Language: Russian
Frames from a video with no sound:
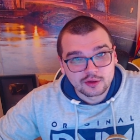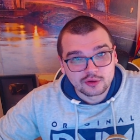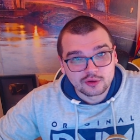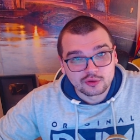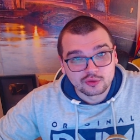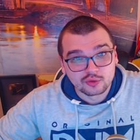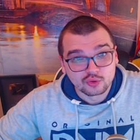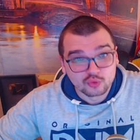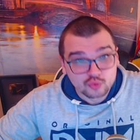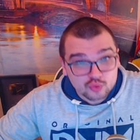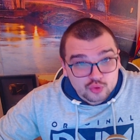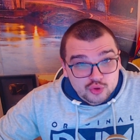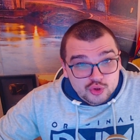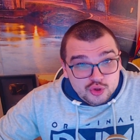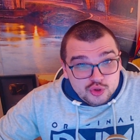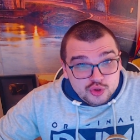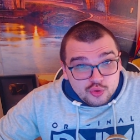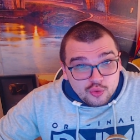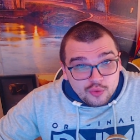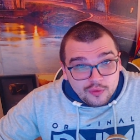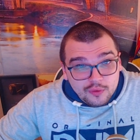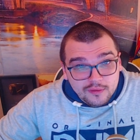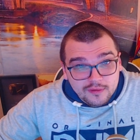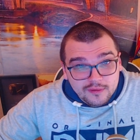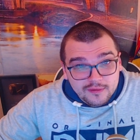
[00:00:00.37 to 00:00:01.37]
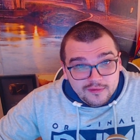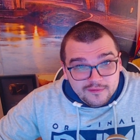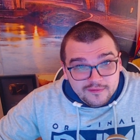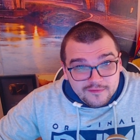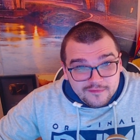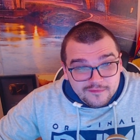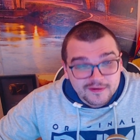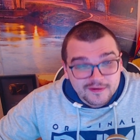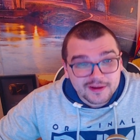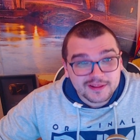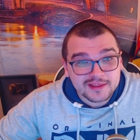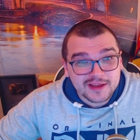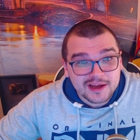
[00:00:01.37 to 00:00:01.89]
Ну шо,
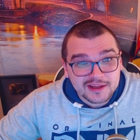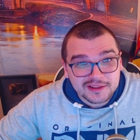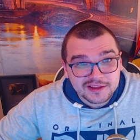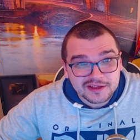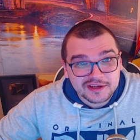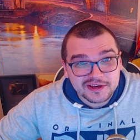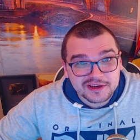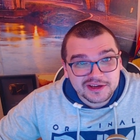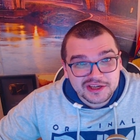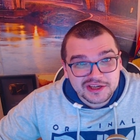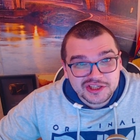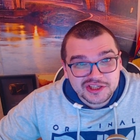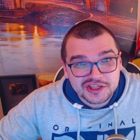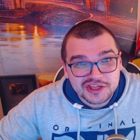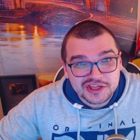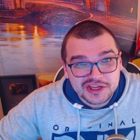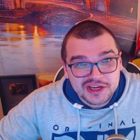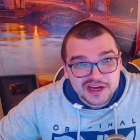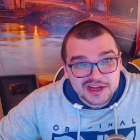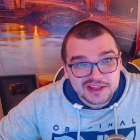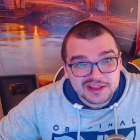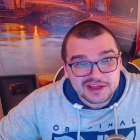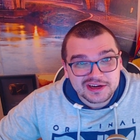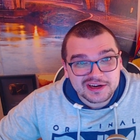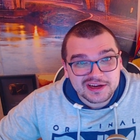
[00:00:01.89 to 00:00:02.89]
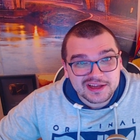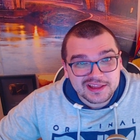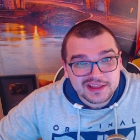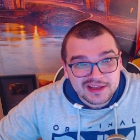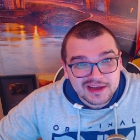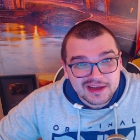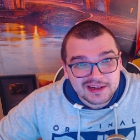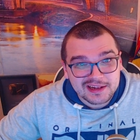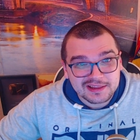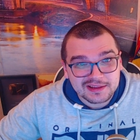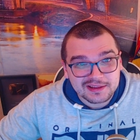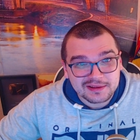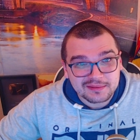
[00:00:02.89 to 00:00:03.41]
фанаты Криштиана
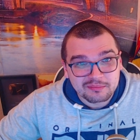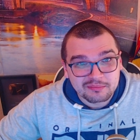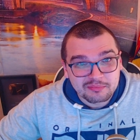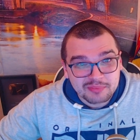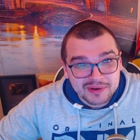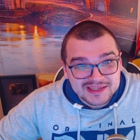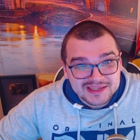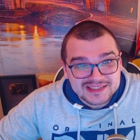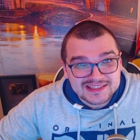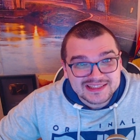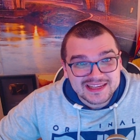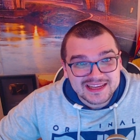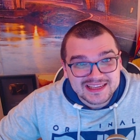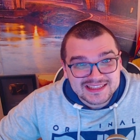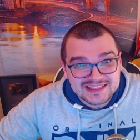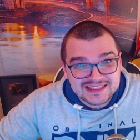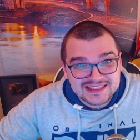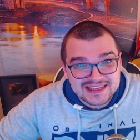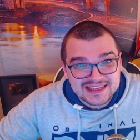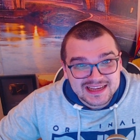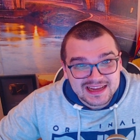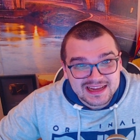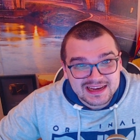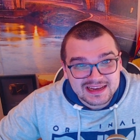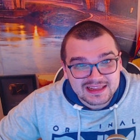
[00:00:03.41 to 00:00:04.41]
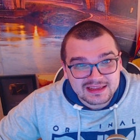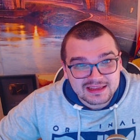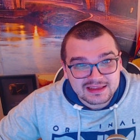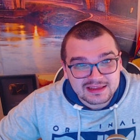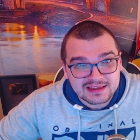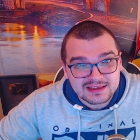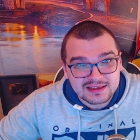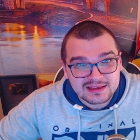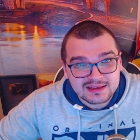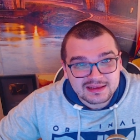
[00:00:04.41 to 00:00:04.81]
Рональда пососали?